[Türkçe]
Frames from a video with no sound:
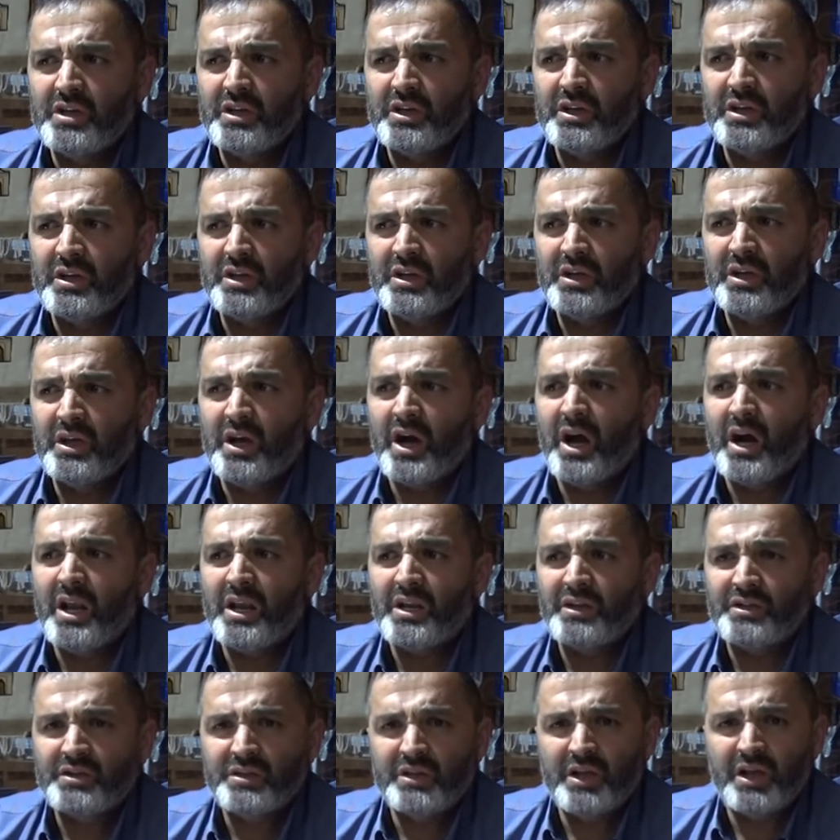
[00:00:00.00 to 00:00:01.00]
e,
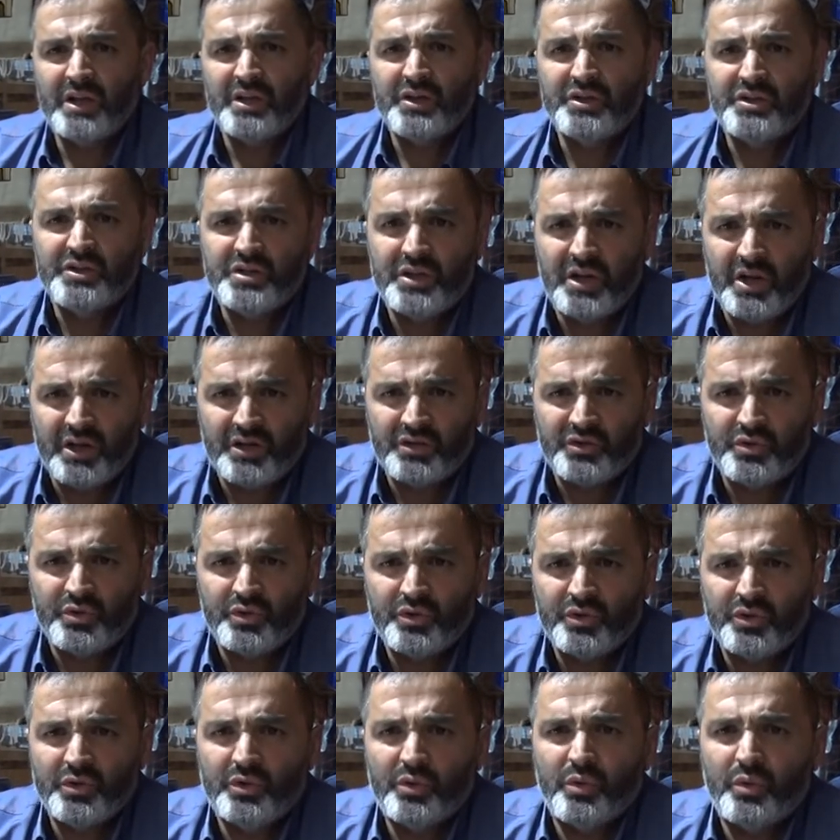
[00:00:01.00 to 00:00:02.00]
ihalesine iştirakçı
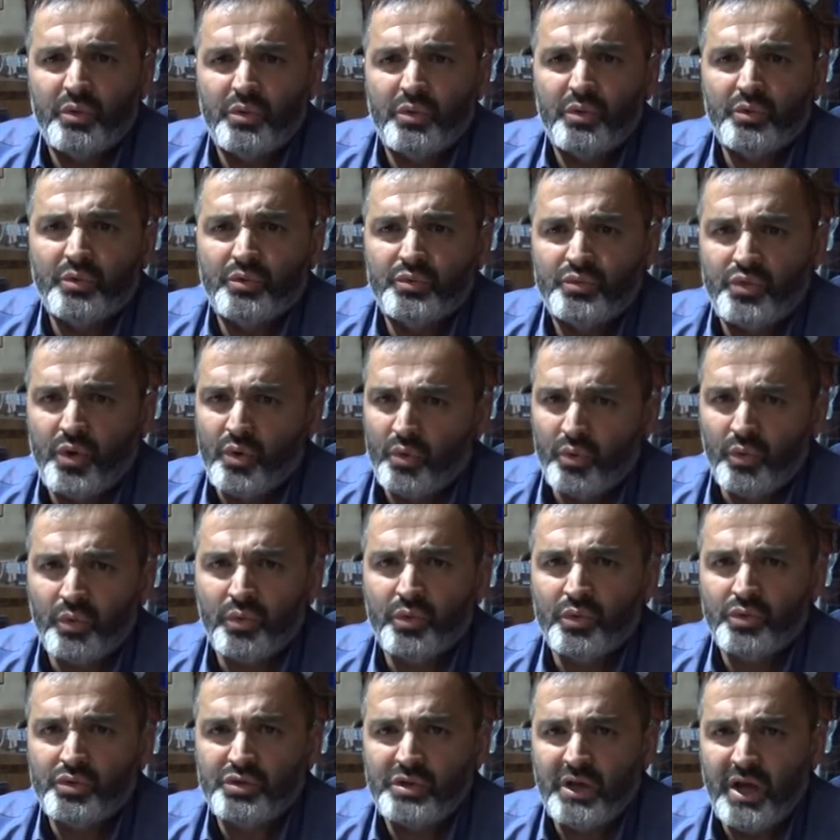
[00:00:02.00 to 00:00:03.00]
çok
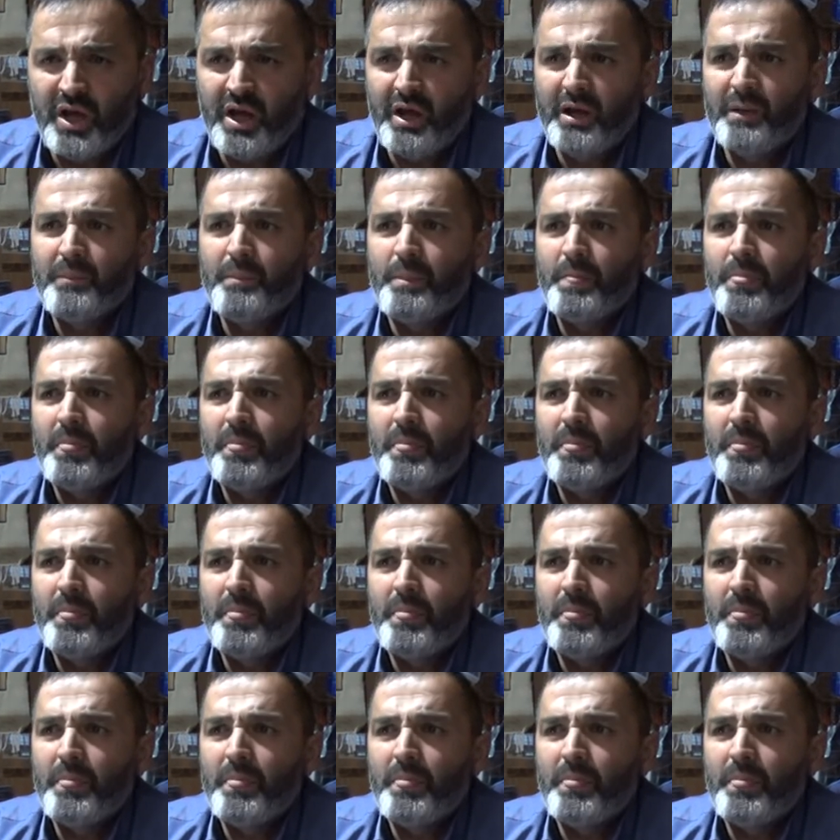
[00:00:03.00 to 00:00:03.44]
olursa